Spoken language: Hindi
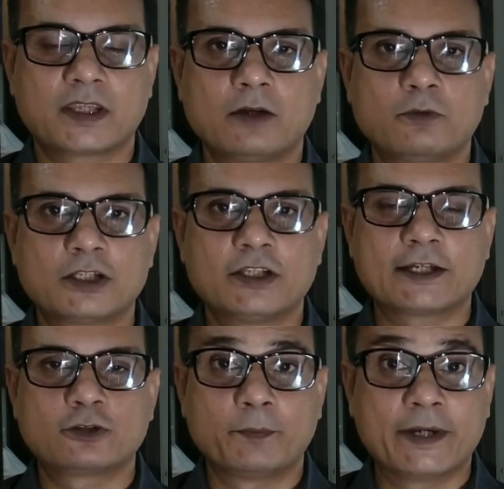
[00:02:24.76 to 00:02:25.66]
क्या हुआ
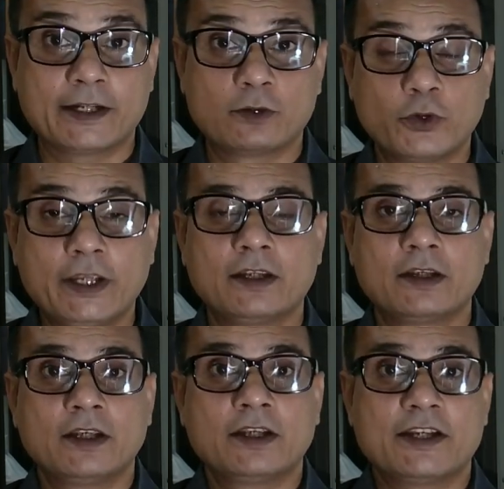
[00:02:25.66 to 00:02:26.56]
एक दो मीटिंग हुई
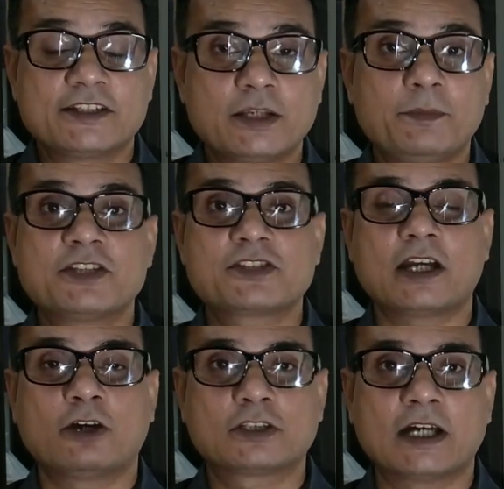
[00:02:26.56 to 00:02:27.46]
इसी बीच
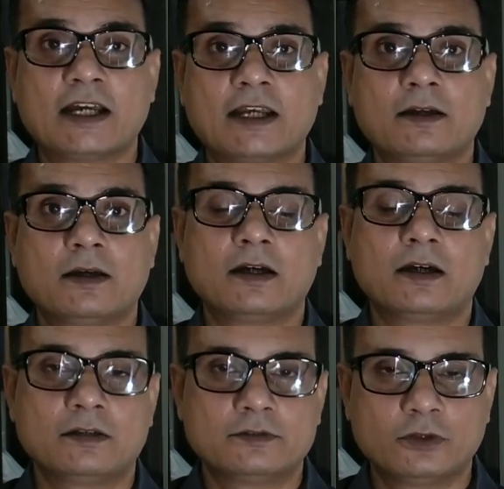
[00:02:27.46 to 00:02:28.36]
क्या होता है
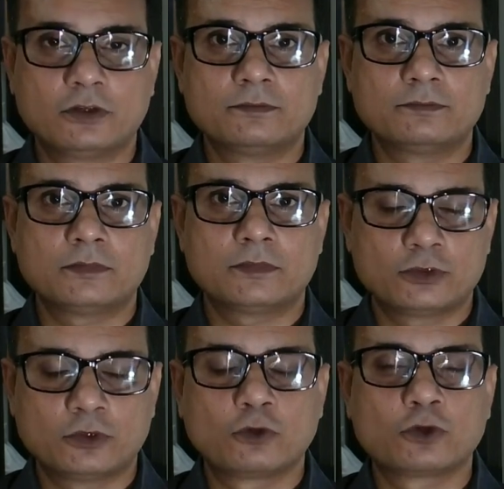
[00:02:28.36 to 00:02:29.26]
दो
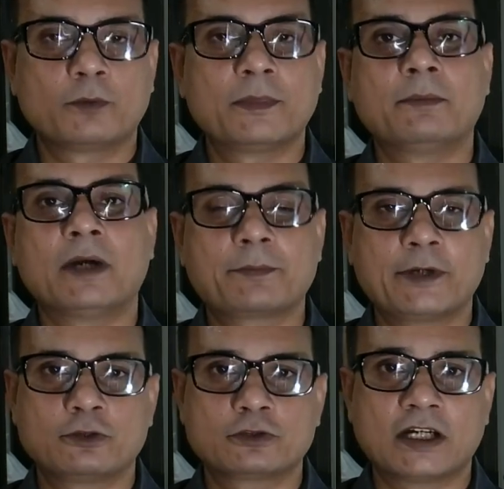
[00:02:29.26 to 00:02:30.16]
दो गुटों में
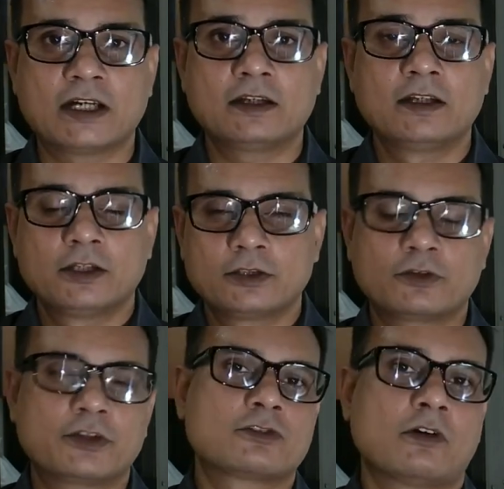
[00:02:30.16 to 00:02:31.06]
मारपीट होता है
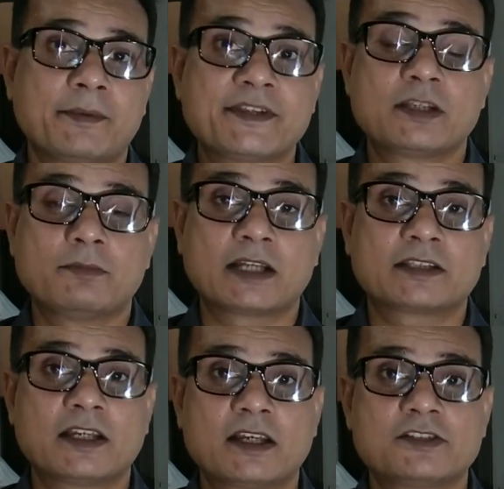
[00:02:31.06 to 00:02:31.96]
क्योंकि स्वाभाविक सी
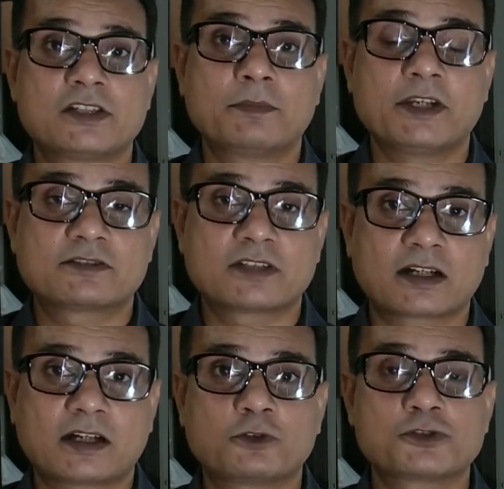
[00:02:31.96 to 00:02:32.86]
बात है जब इस
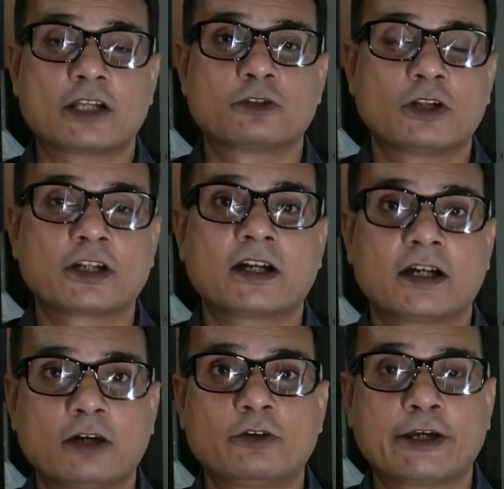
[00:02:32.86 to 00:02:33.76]
तरह का कुछ आंदोलन
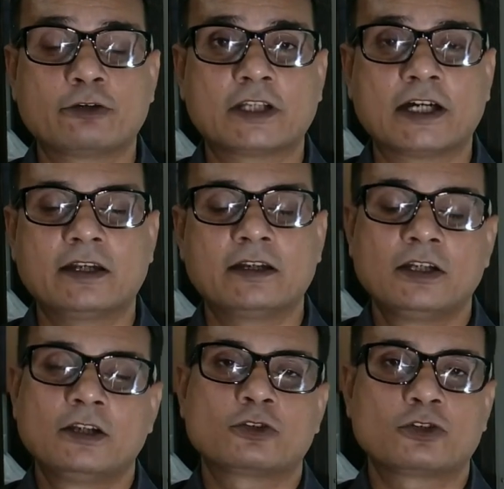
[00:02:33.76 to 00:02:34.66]
खड़ा होने होता है
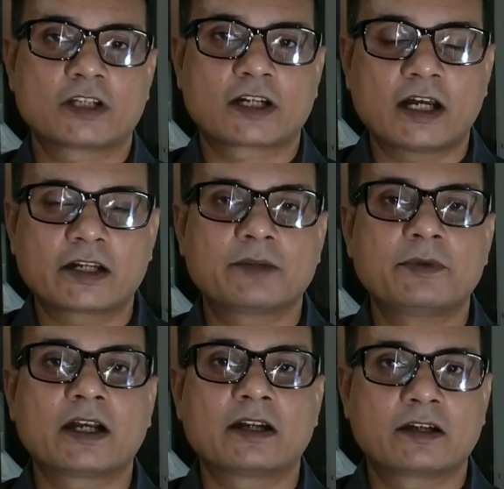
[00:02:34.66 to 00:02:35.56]
तो सरकार के
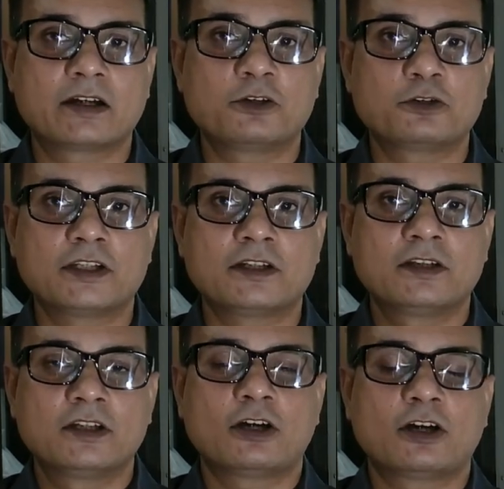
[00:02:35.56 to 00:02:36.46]
भी कान खड़े होते
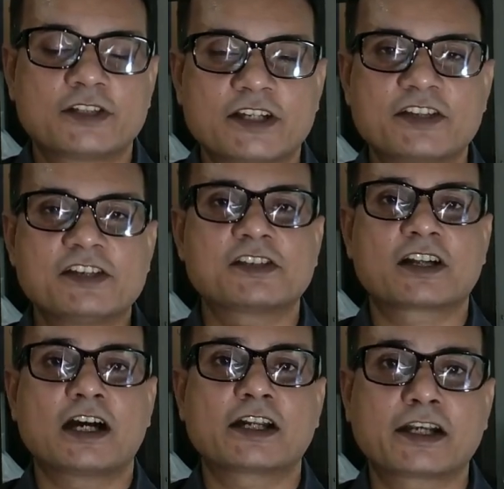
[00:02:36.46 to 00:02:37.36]
हैं और जैसे ही
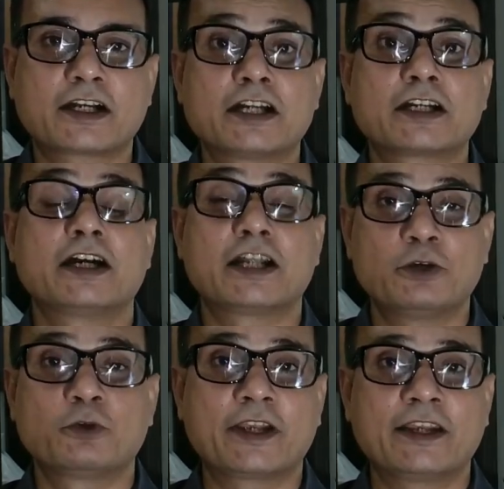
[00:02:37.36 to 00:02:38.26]
सरकार के कान खड़े
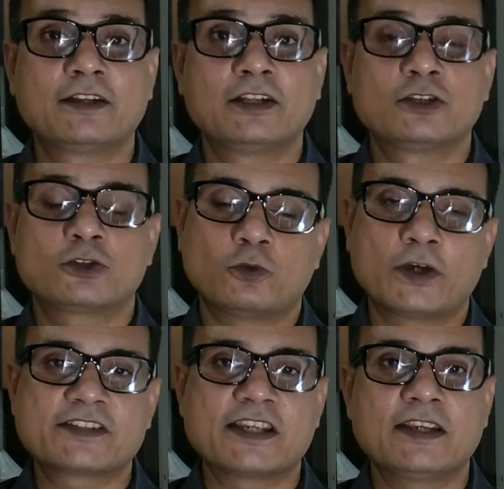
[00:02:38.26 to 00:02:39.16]
होंगे तो
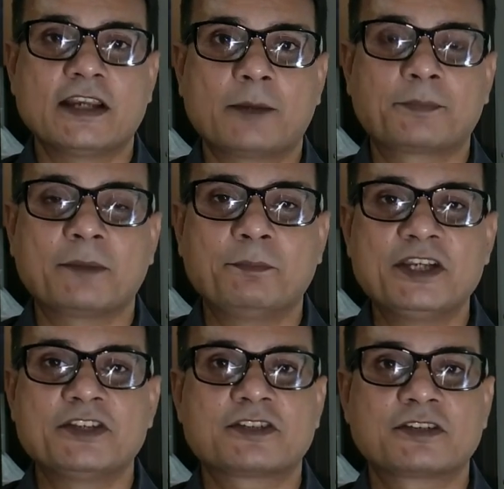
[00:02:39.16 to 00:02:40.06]
वैसे ही आपके
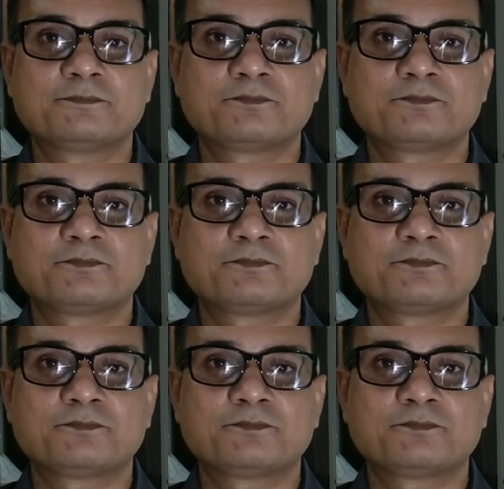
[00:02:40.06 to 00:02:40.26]
बीच